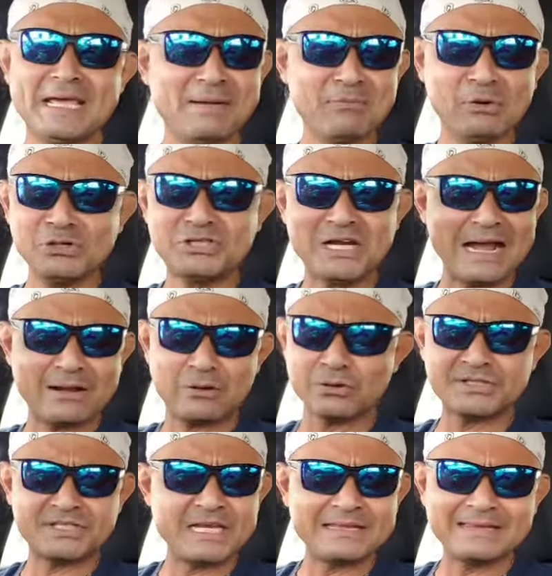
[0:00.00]
y muchas
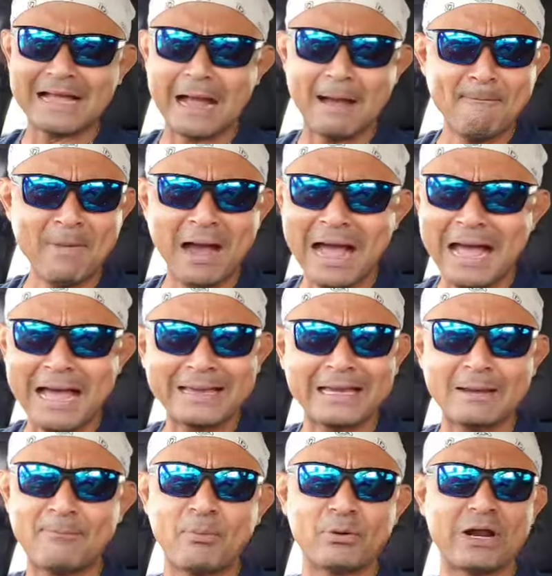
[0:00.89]
cositas
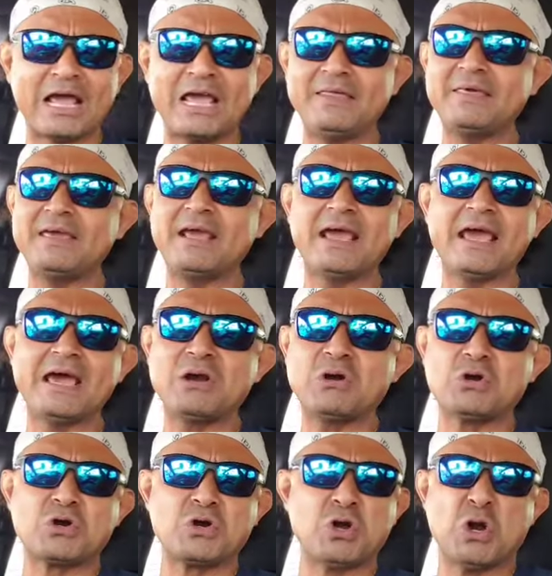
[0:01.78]
más que por ahí
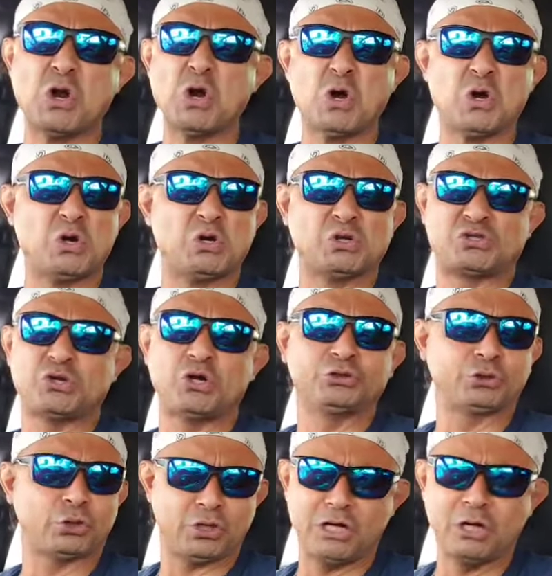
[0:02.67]
dijeron no
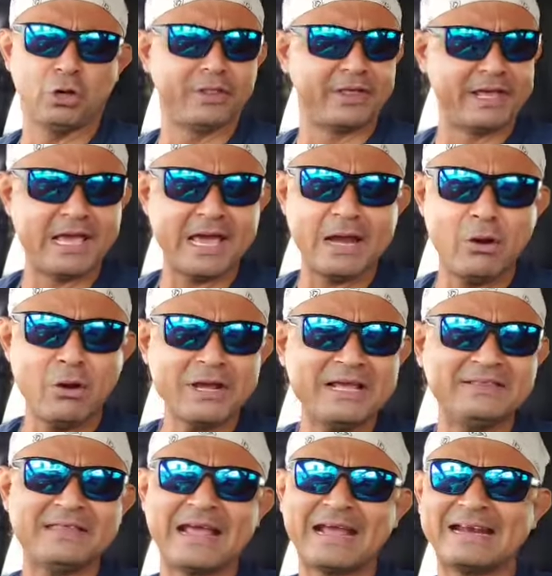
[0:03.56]
nosotros y lo
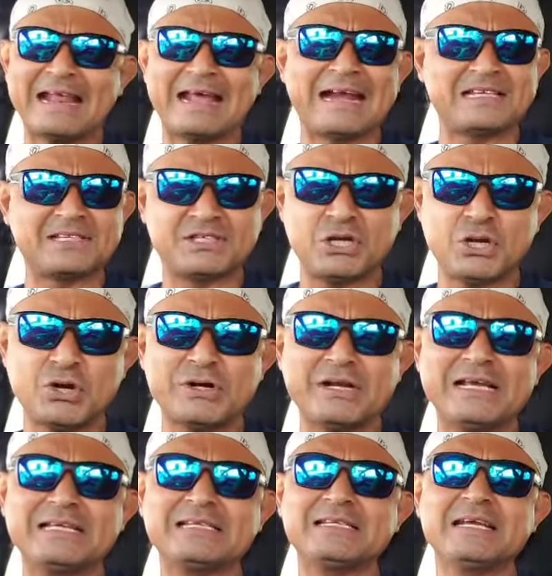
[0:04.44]
dijeron en
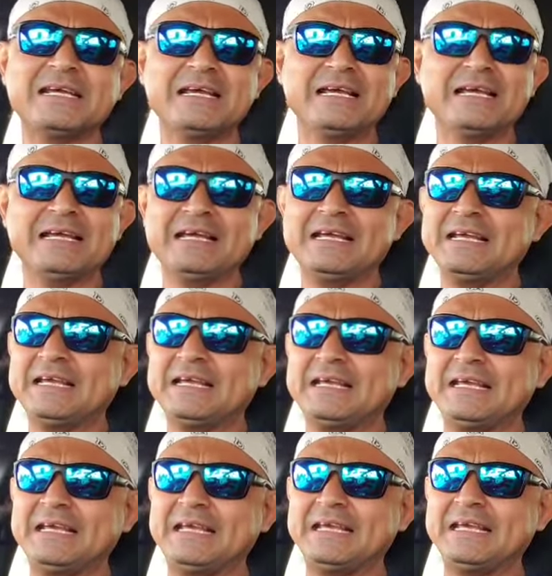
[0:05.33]
declaraciones
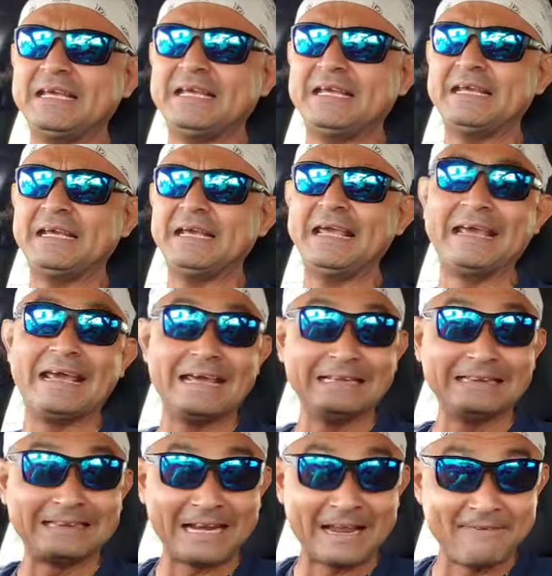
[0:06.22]
eh, en
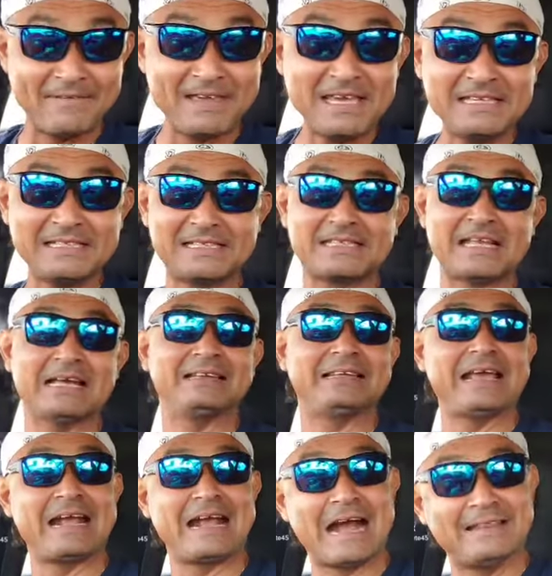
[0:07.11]

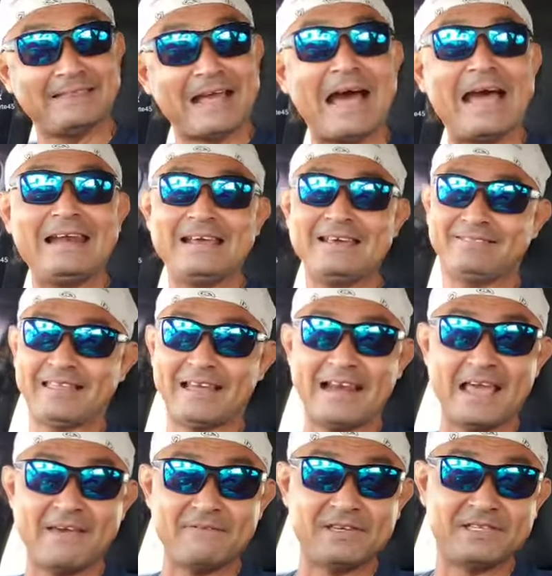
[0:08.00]
entrevistas de canales
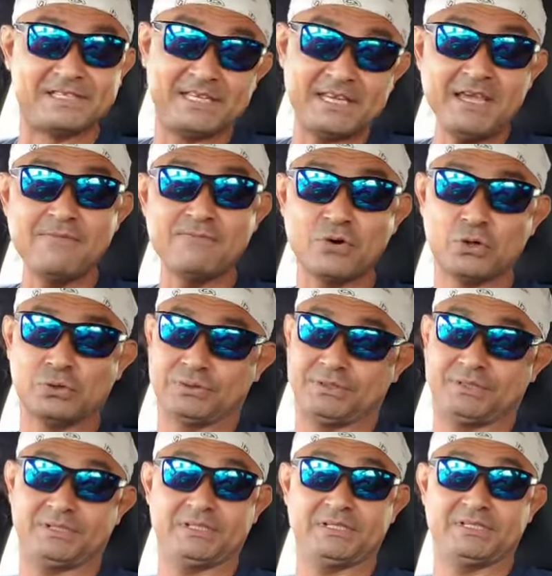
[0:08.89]

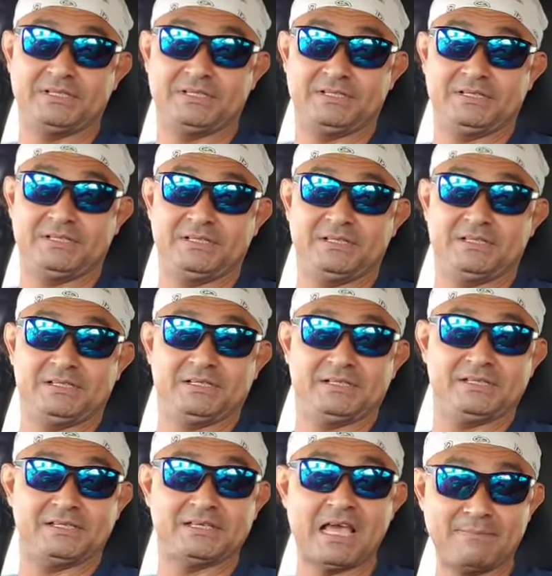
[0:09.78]
televisivos
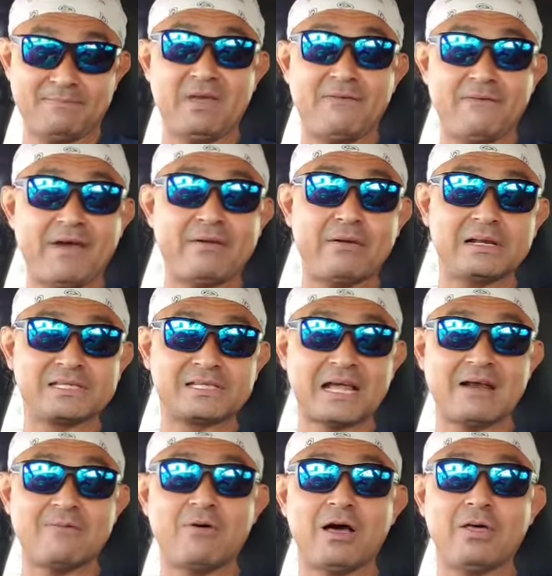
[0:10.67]
en mi bello El
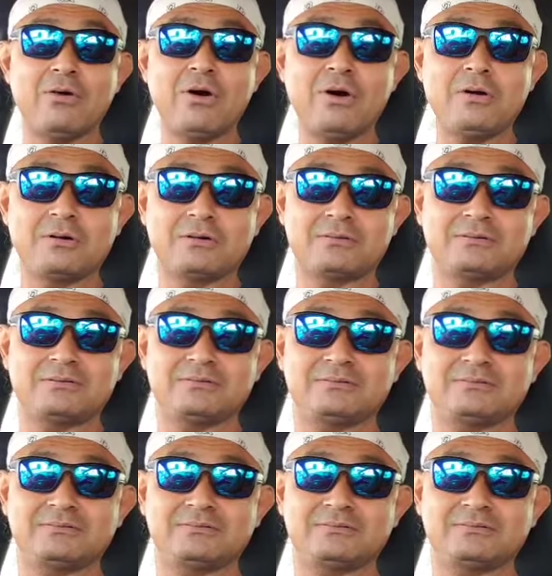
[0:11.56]
Salvador.